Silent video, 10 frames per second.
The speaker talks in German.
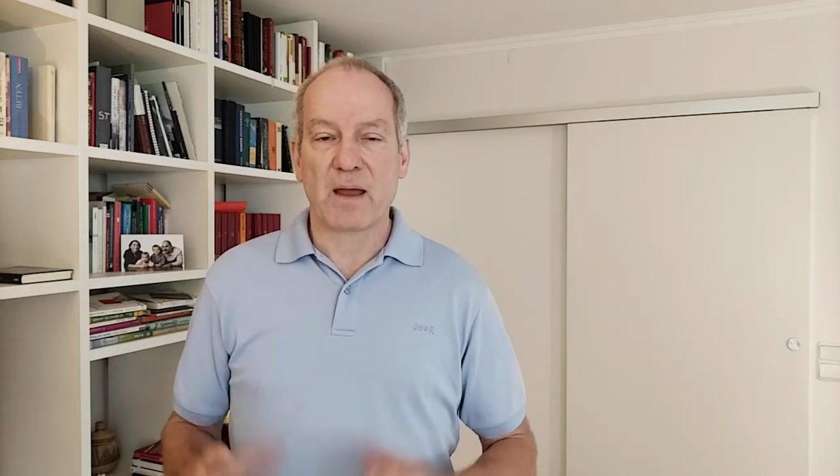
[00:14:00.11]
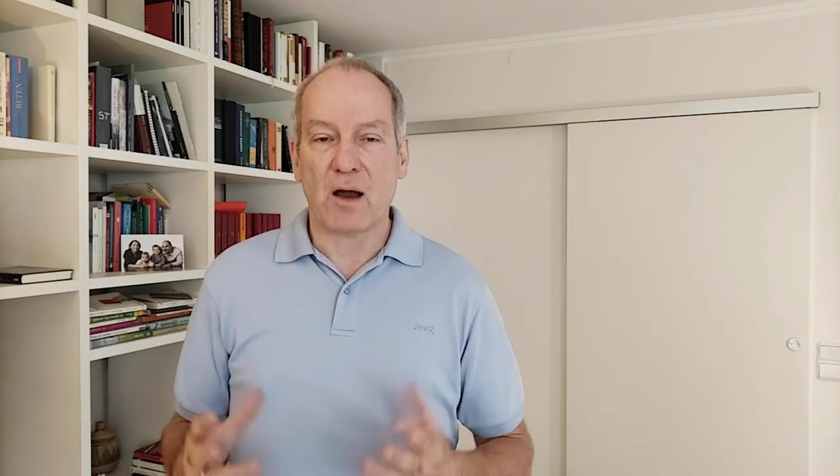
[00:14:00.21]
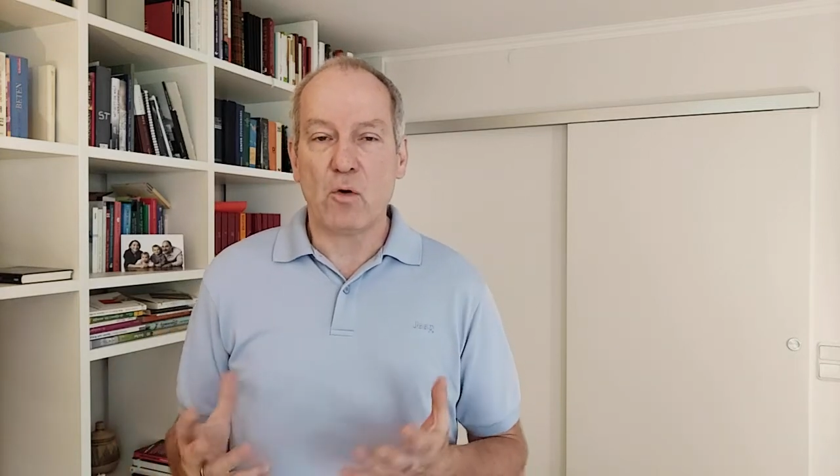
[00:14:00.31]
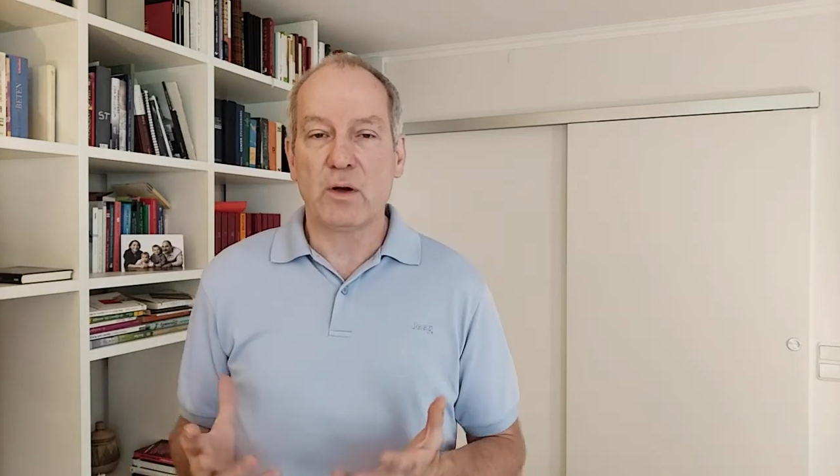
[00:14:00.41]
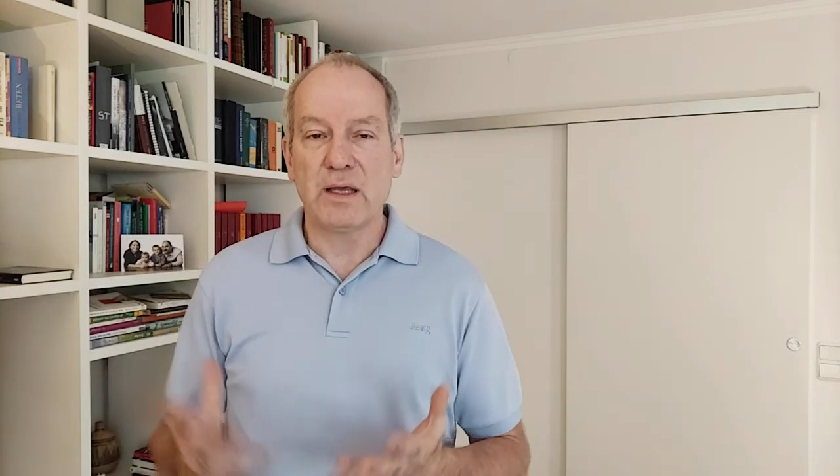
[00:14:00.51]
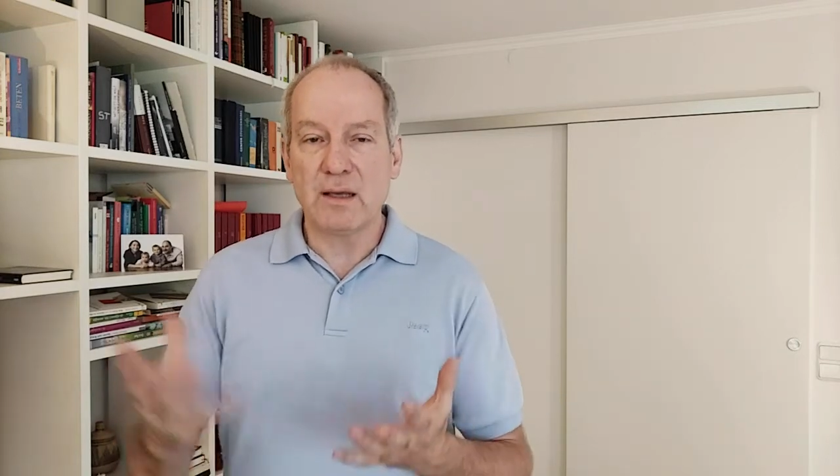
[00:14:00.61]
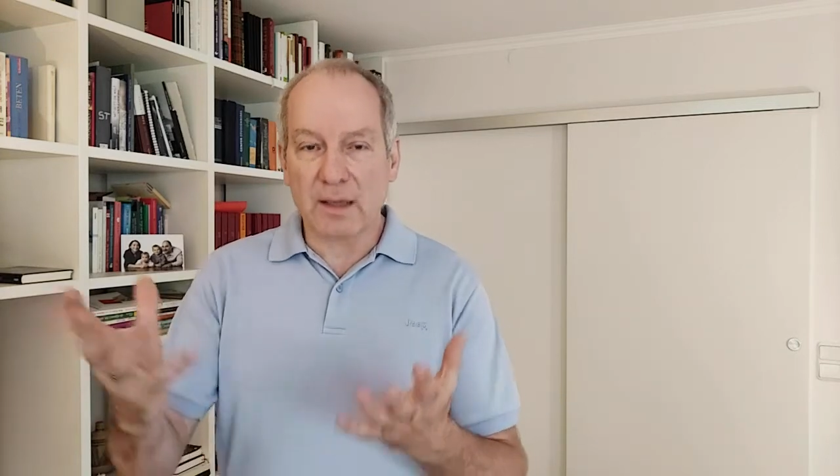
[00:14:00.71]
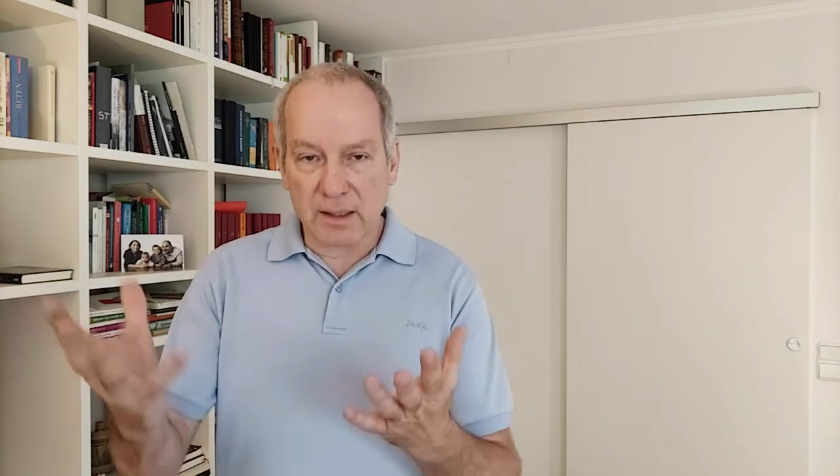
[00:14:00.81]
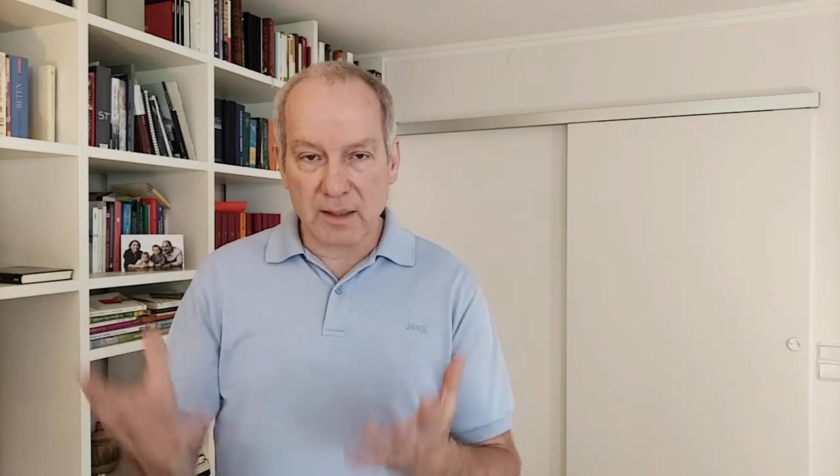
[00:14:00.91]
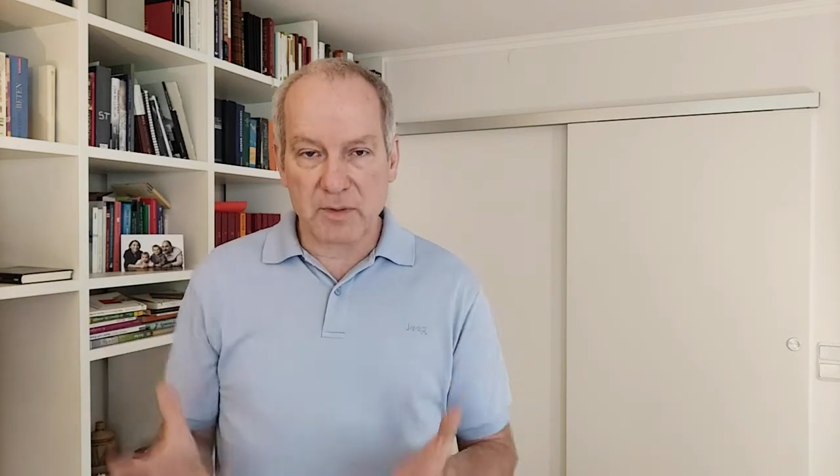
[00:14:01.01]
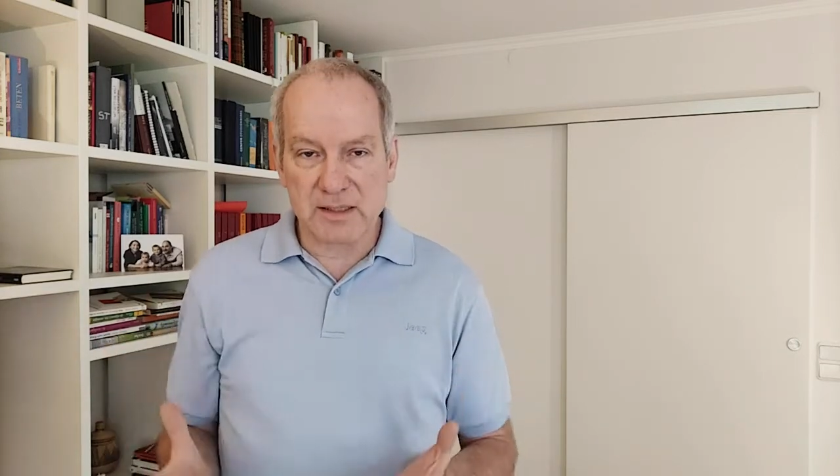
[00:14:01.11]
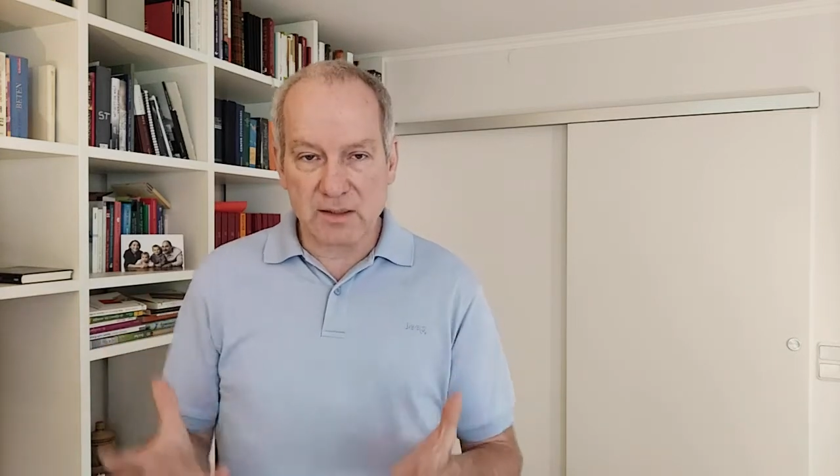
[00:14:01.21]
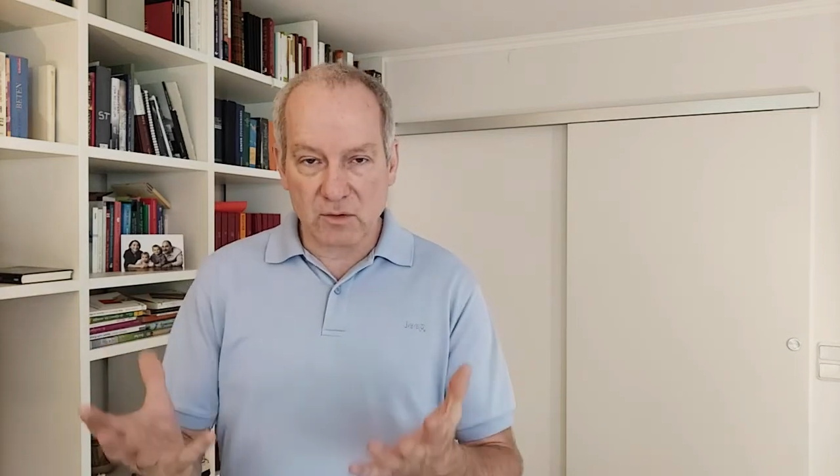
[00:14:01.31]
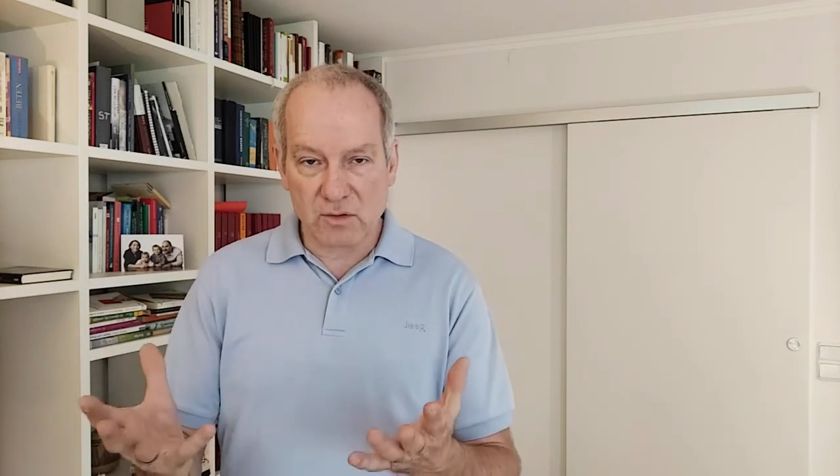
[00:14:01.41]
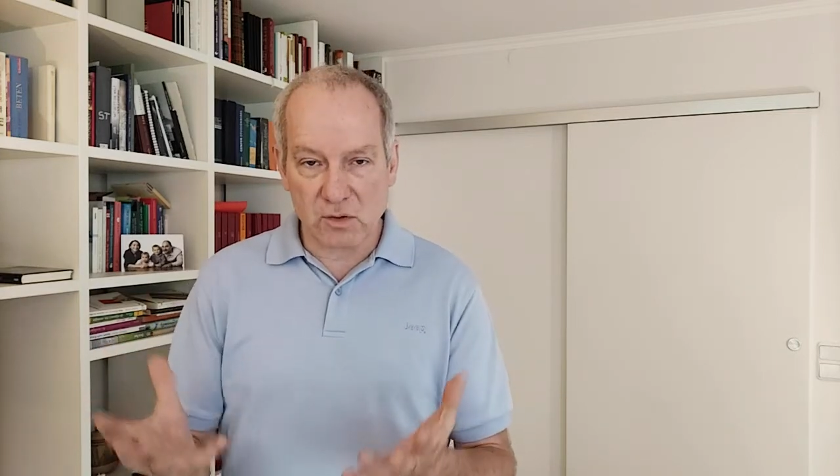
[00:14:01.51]
Auch hier in der
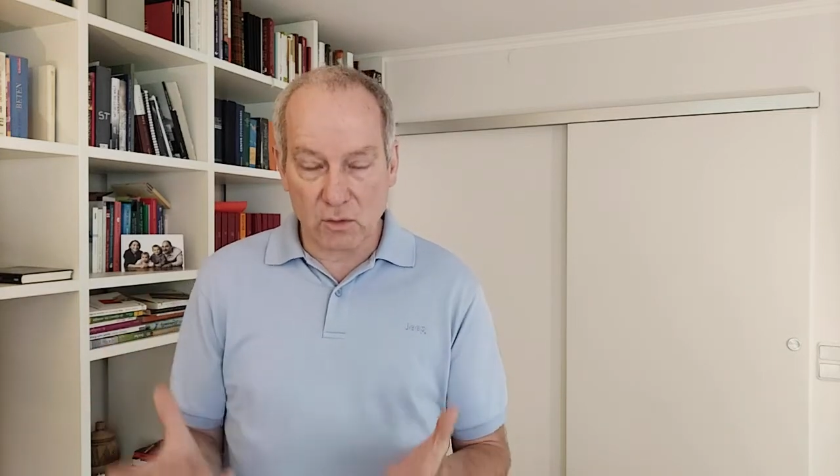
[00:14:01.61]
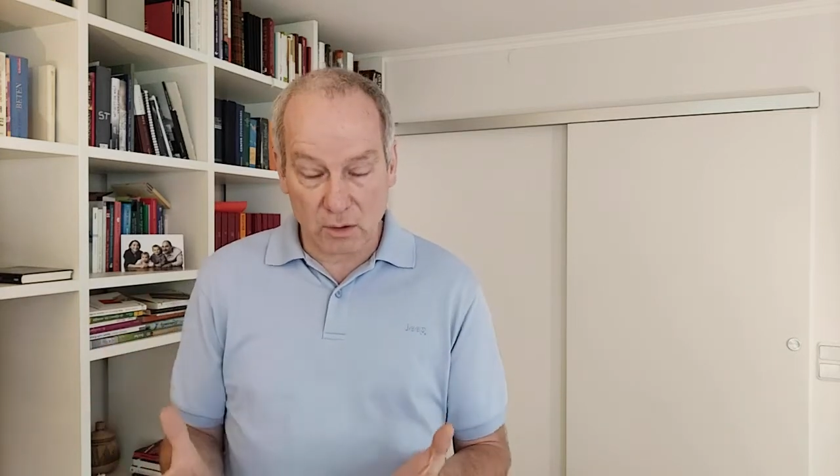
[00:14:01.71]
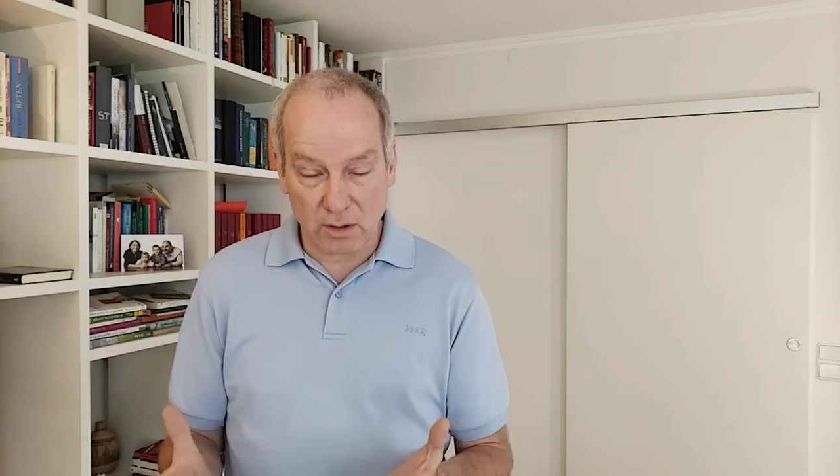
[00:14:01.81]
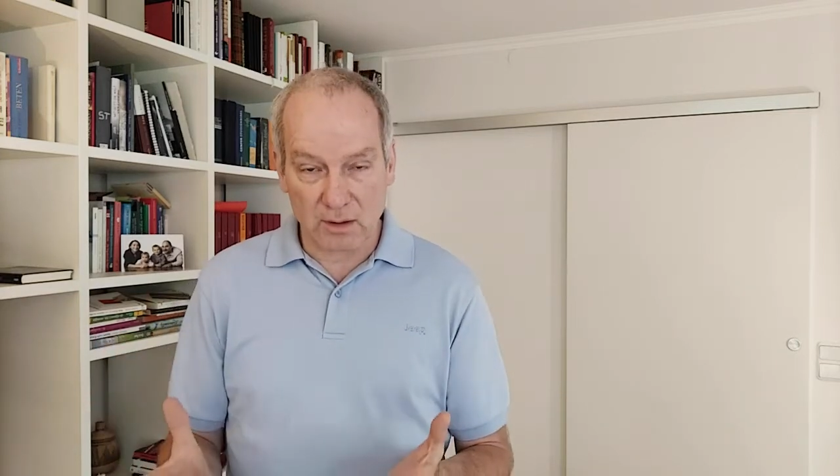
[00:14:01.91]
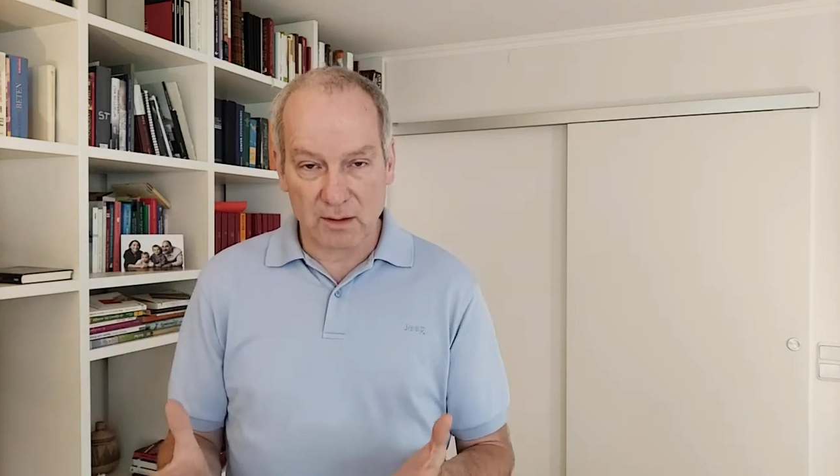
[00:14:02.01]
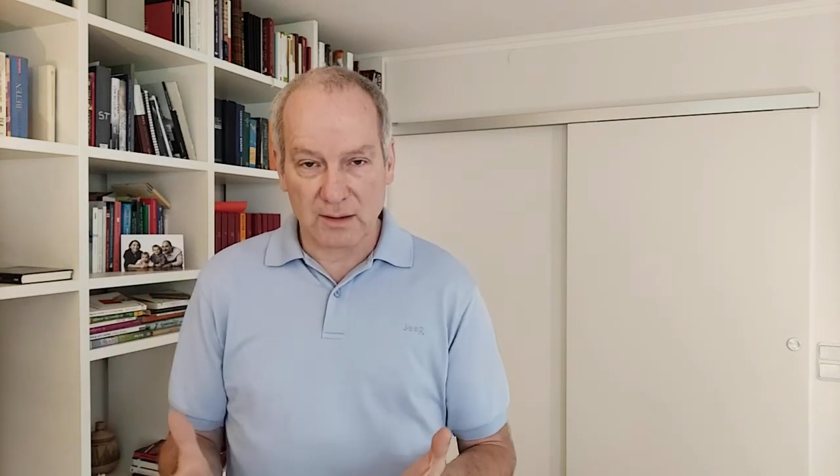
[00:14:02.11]
Beziehung zu Gott